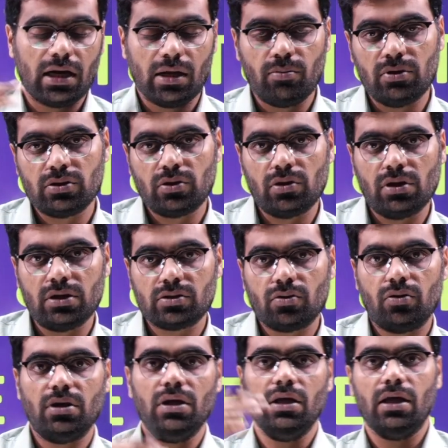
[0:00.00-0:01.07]
ఆర్డబ్ల్యూఎస్
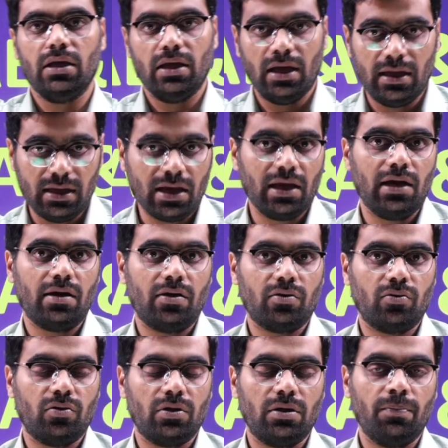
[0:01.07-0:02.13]
వదిలేసుకొని ఏఈకి e వెళ్ళారు
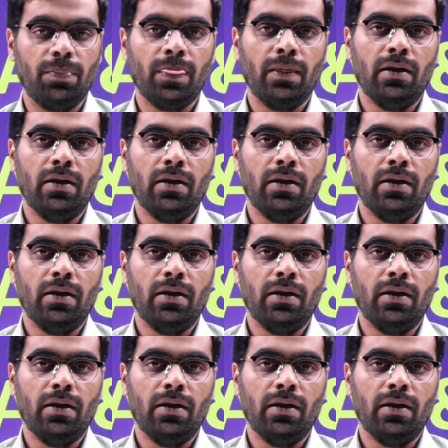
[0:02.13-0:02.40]
అనుకోండి